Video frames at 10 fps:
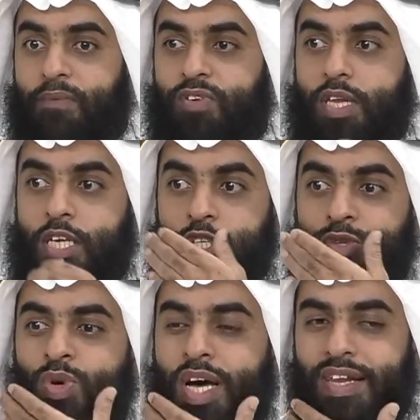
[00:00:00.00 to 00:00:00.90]
في ناس
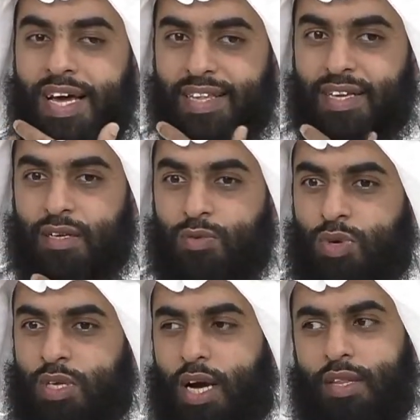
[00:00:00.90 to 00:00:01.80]
عندهم هذه العاده
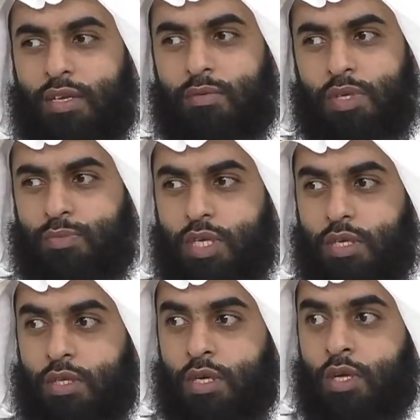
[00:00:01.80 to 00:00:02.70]
وهي عاده ما هي
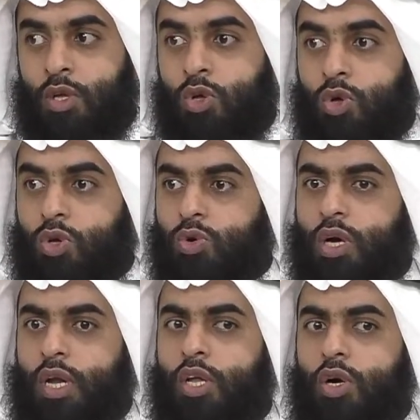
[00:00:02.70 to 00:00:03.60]
بجيده
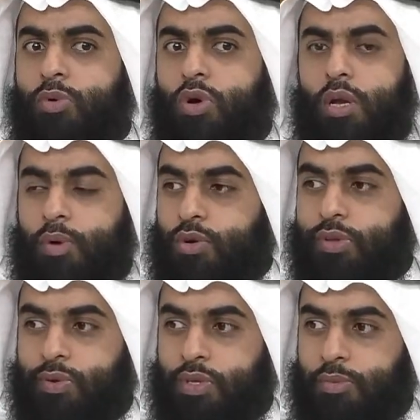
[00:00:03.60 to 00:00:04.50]
أنا اليوم كله ما اروح
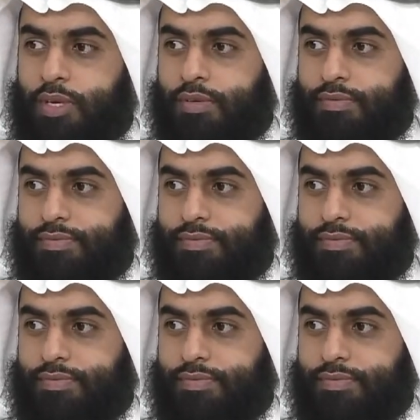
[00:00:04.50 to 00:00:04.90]
دوره المياه